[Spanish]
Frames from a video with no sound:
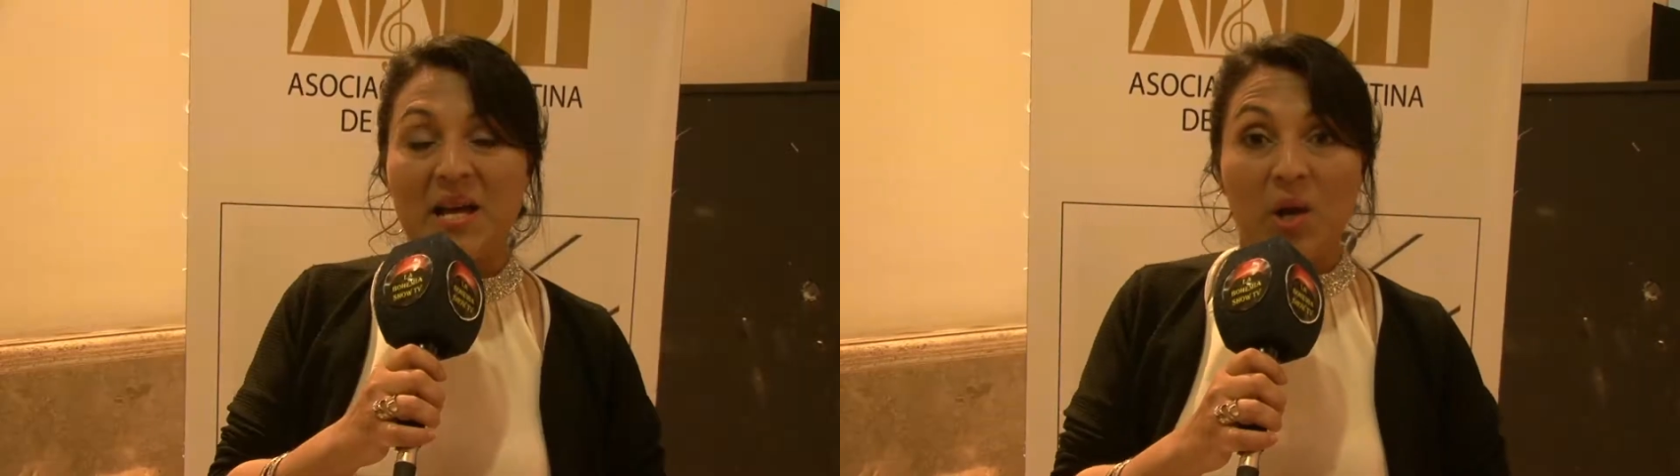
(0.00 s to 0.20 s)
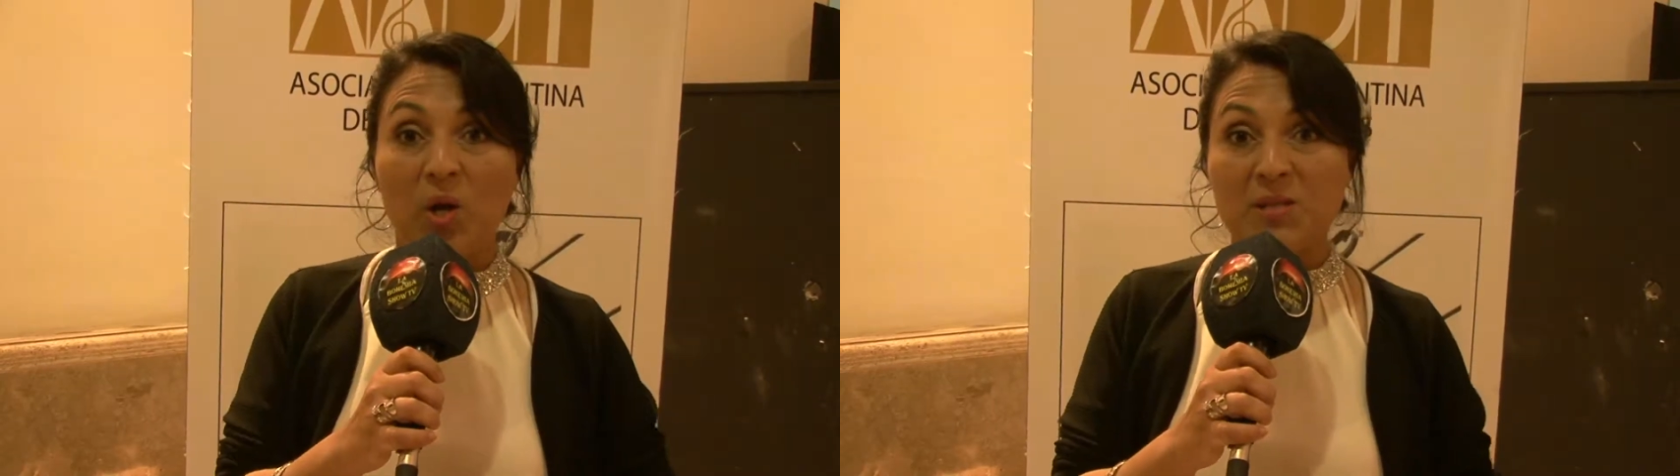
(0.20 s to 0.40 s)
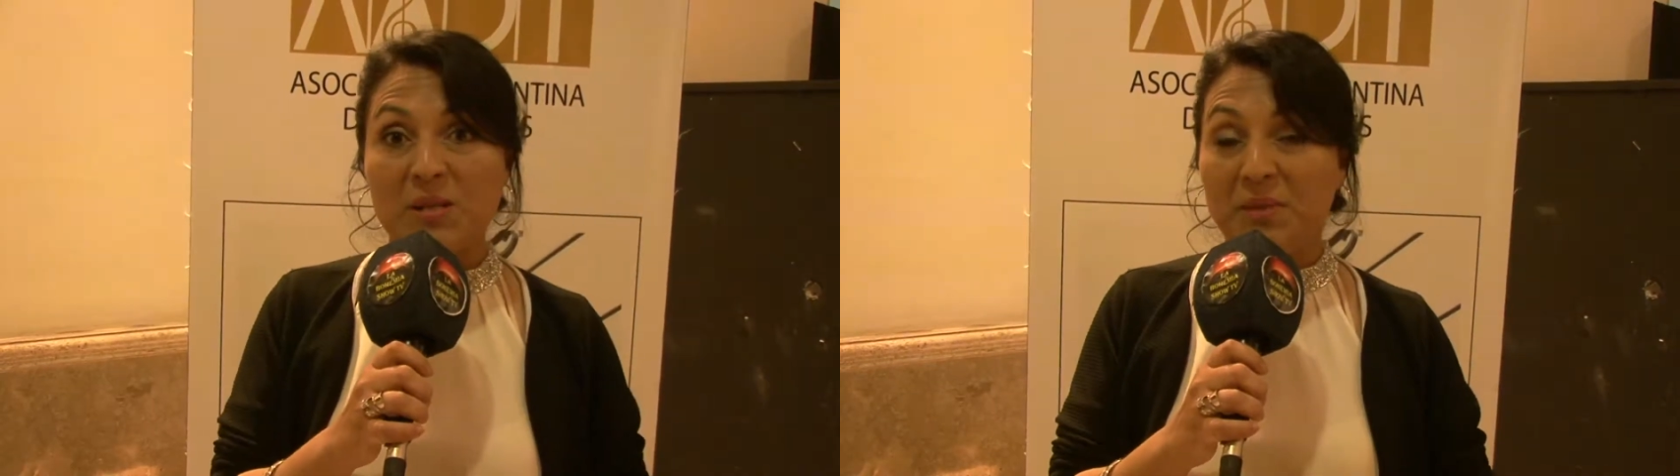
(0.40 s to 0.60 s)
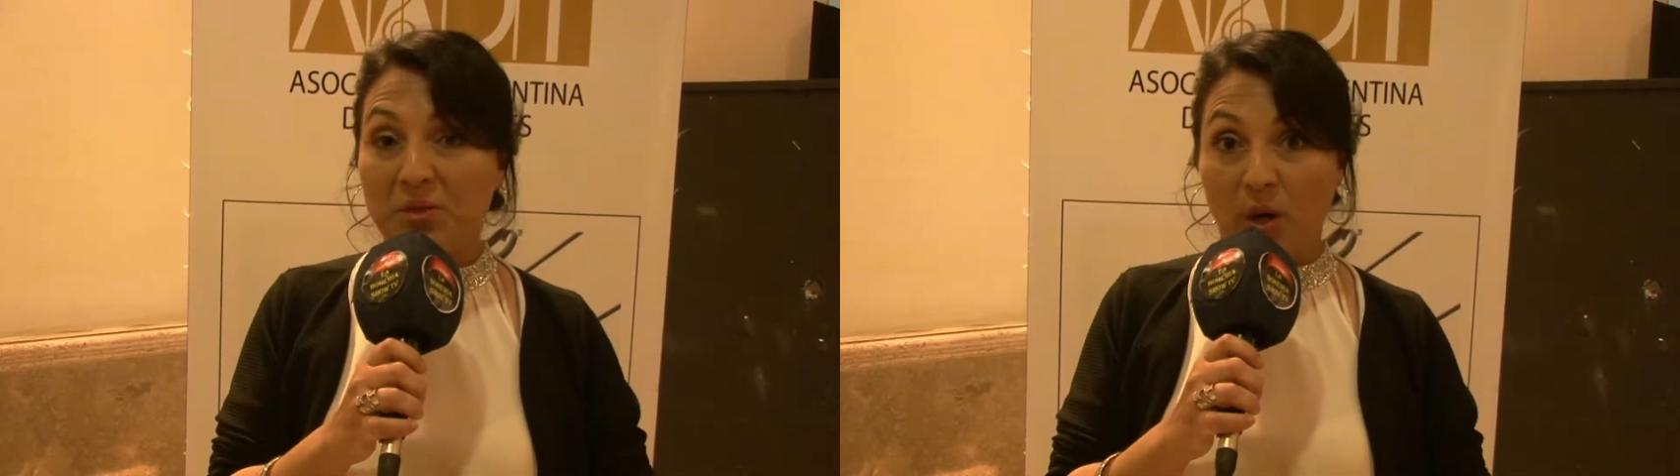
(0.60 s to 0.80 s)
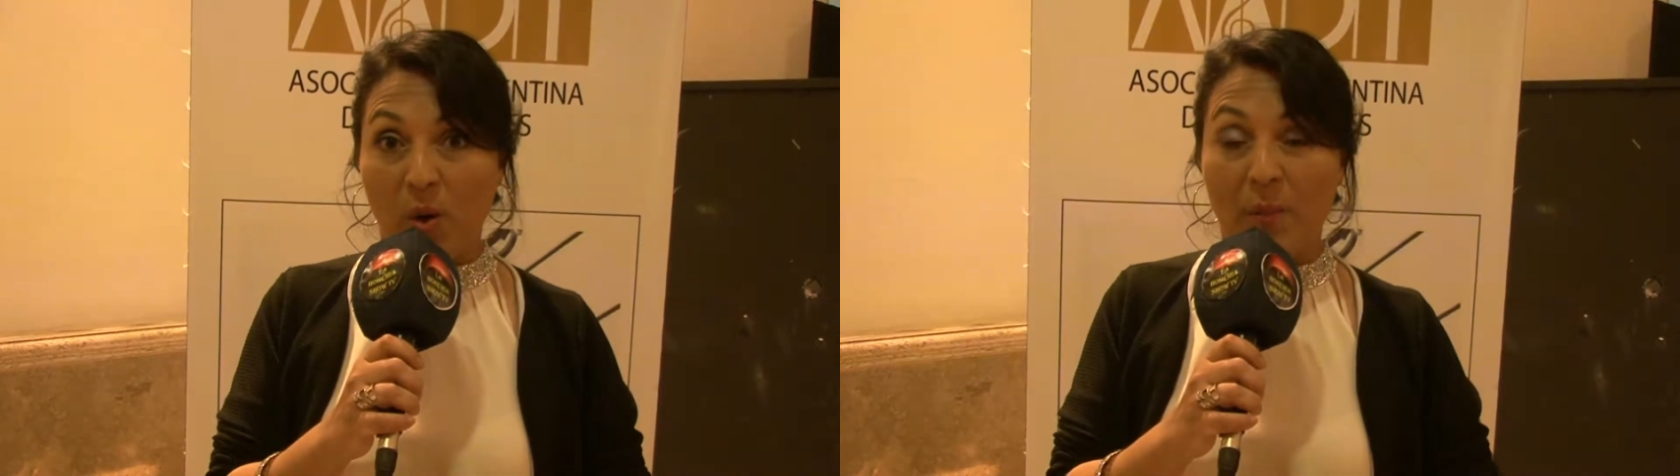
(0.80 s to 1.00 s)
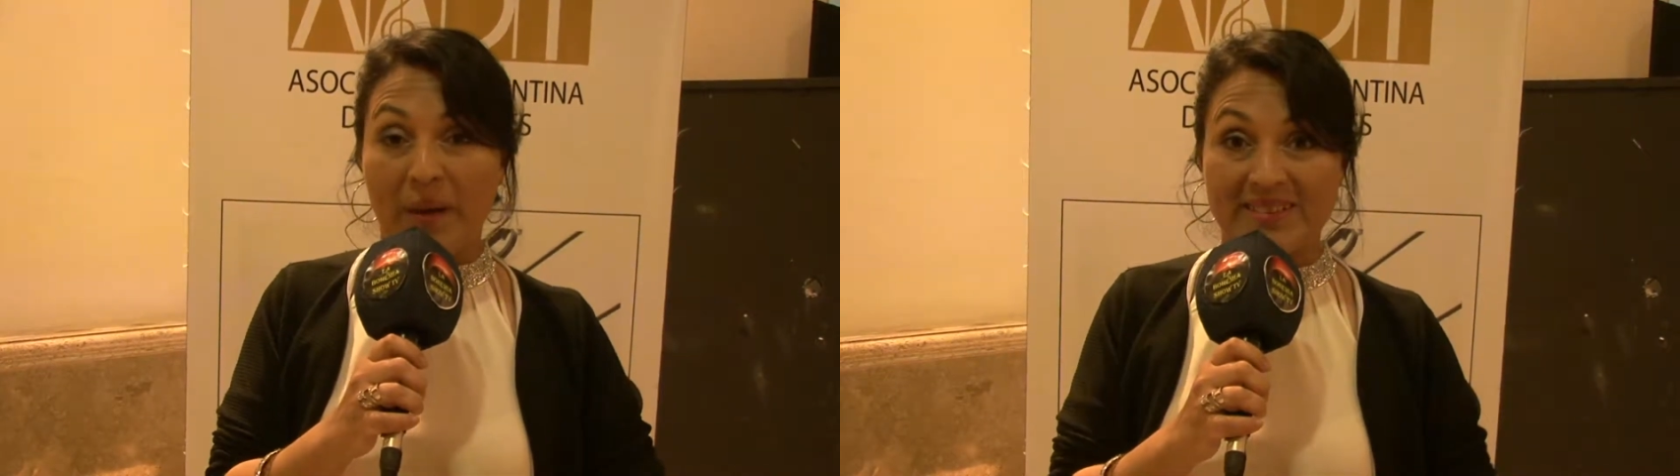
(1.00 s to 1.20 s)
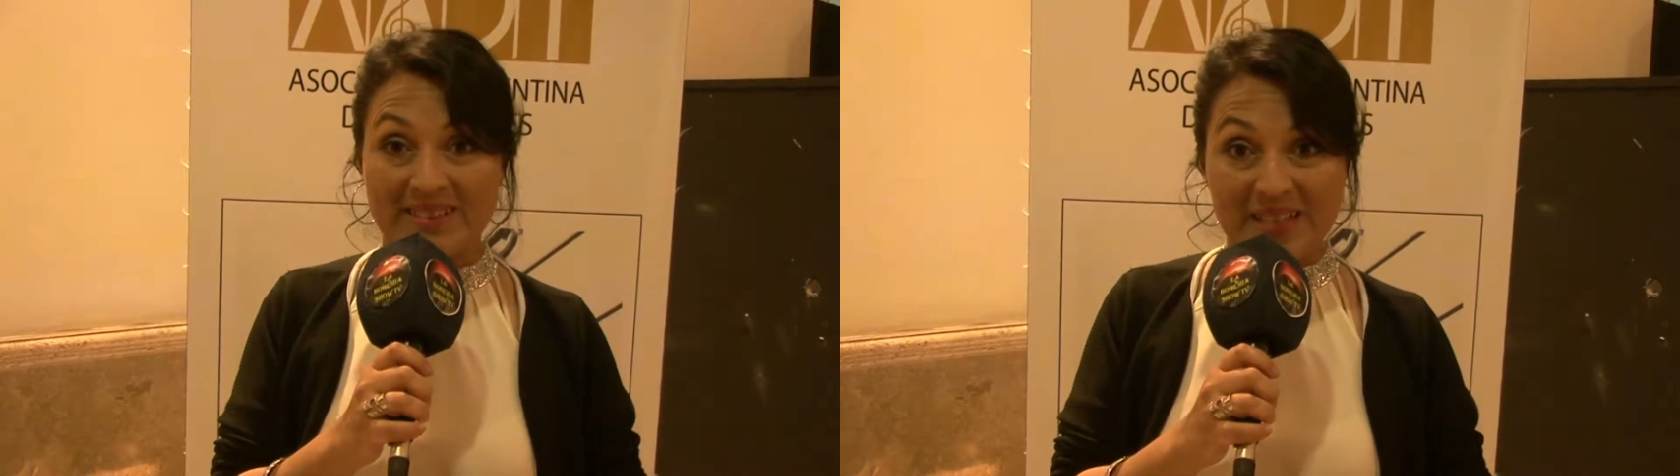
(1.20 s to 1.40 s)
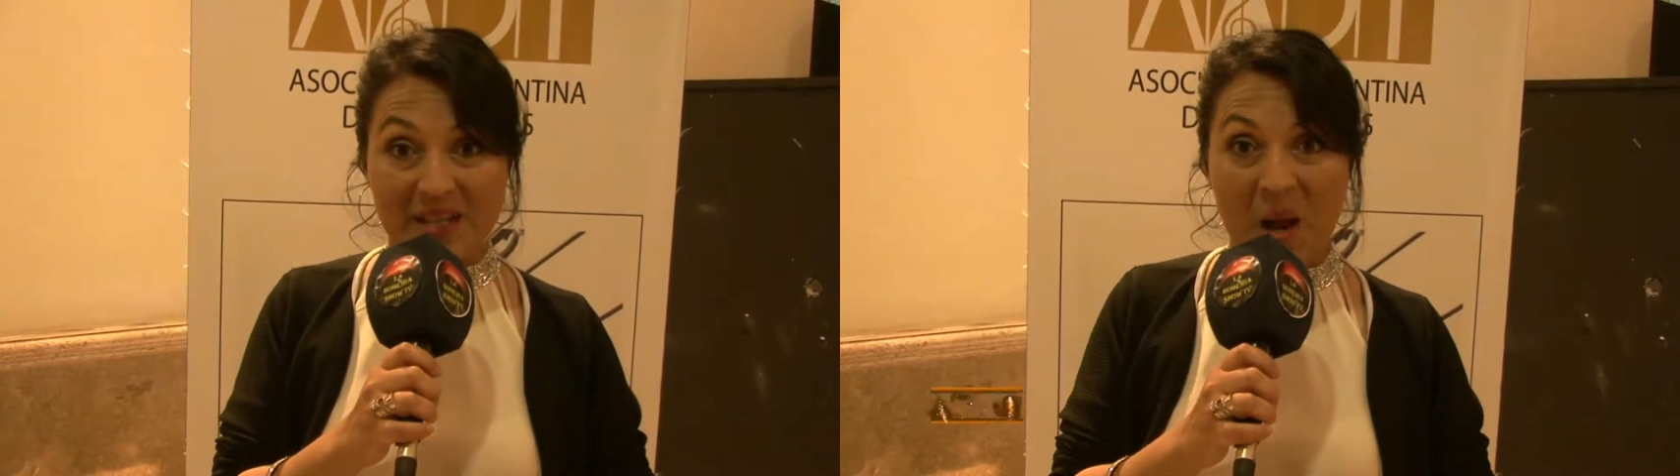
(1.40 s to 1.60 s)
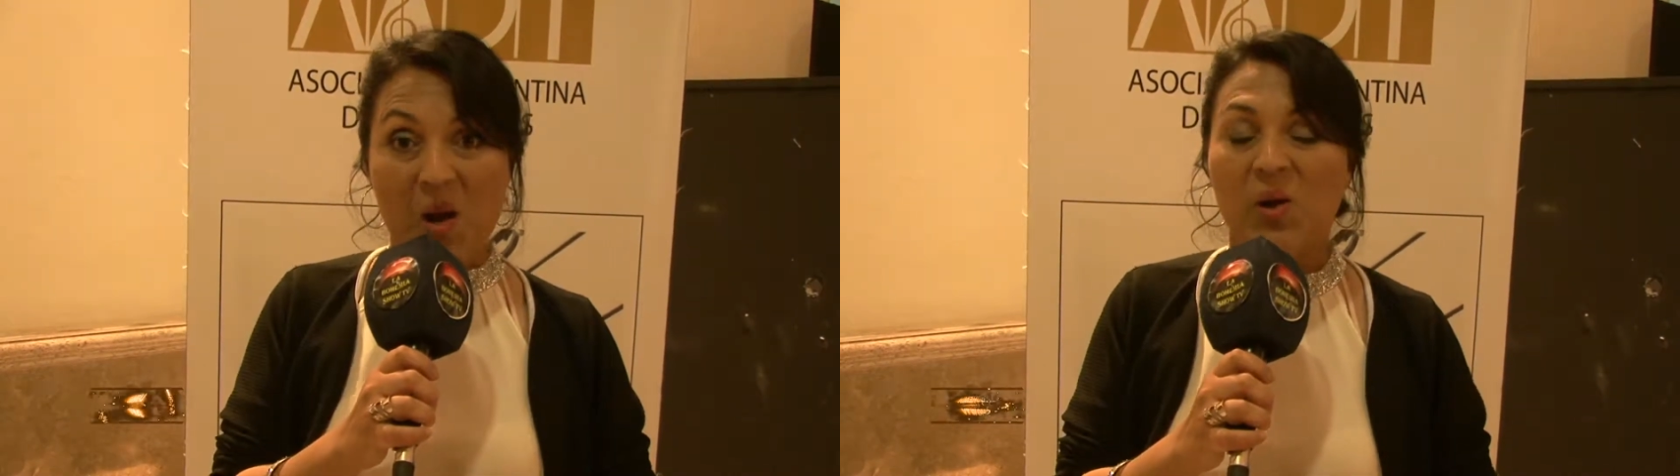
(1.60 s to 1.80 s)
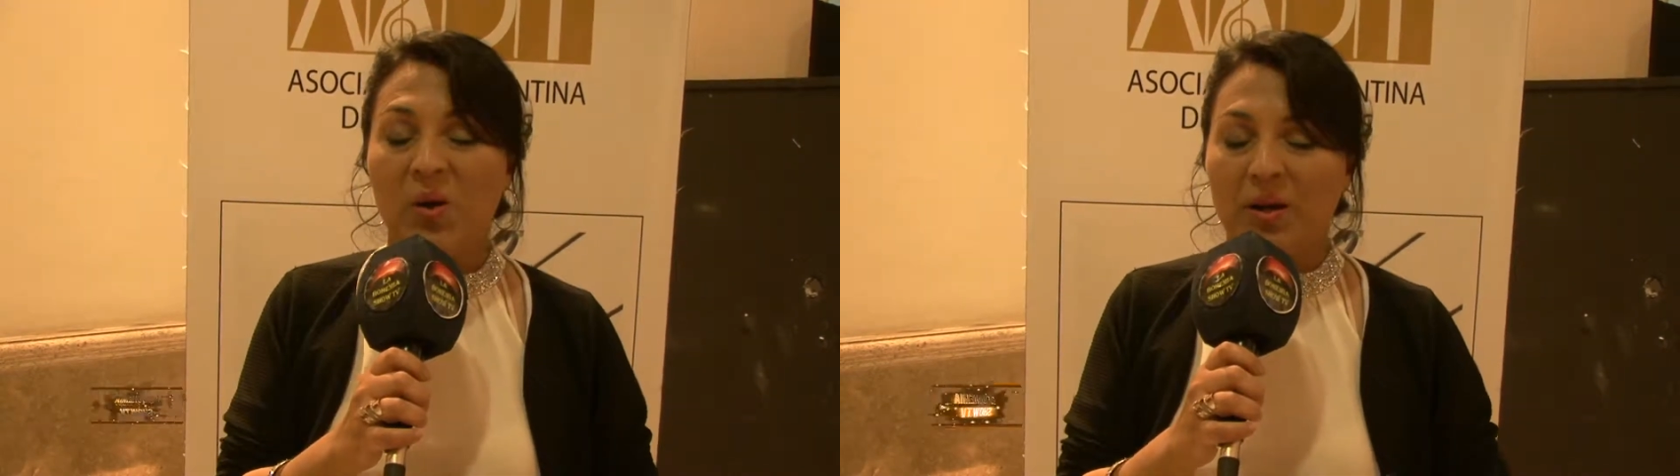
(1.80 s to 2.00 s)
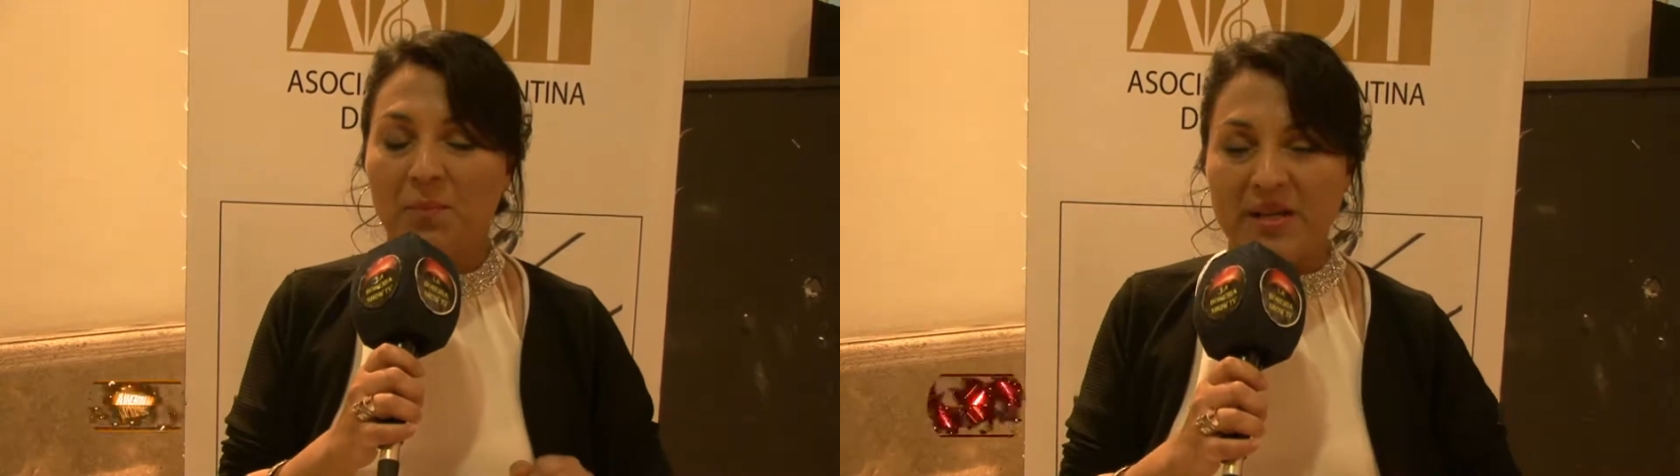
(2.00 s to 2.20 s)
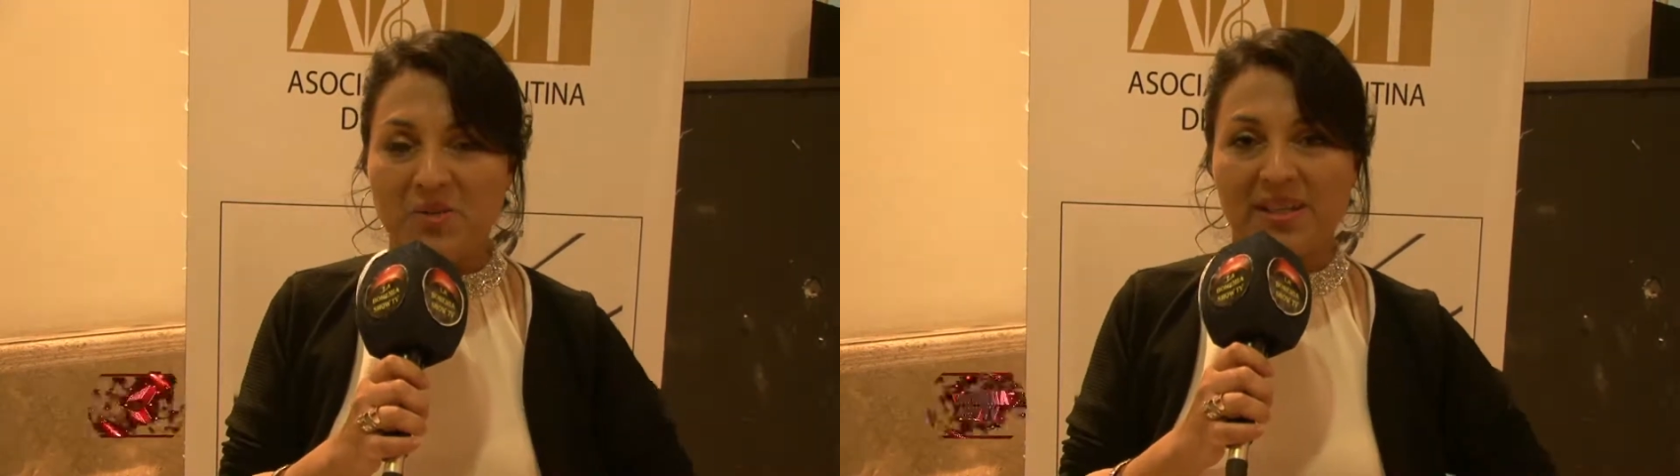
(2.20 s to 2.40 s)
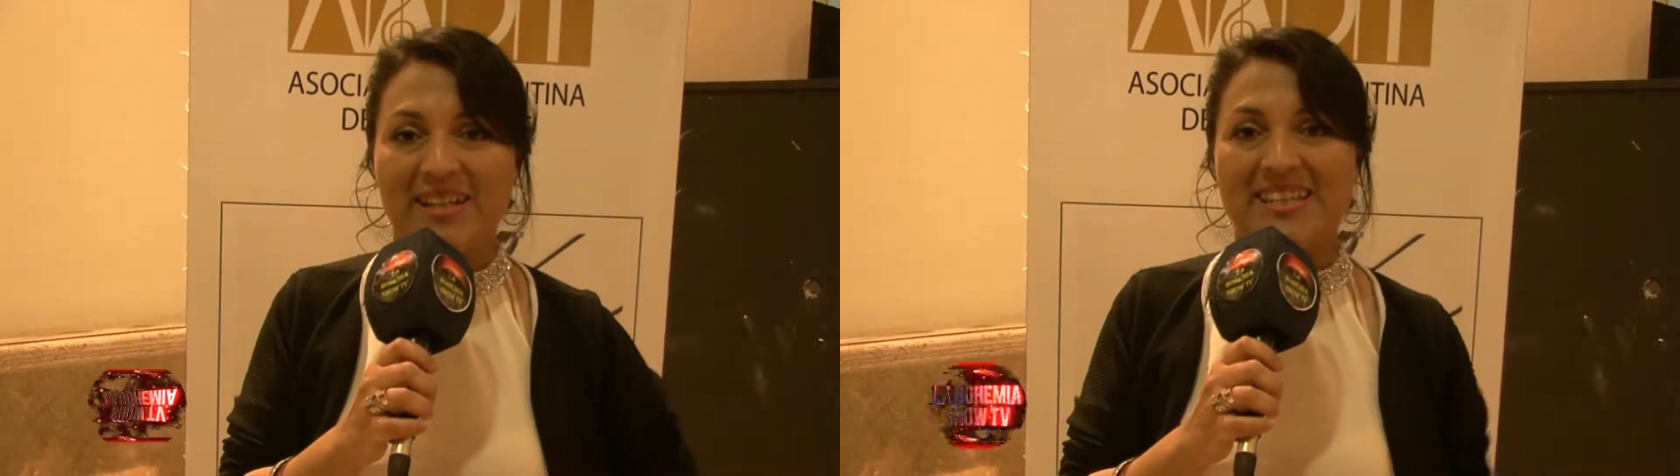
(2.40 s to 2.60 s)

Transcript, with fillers: Los invito a compartir lo que pasó en el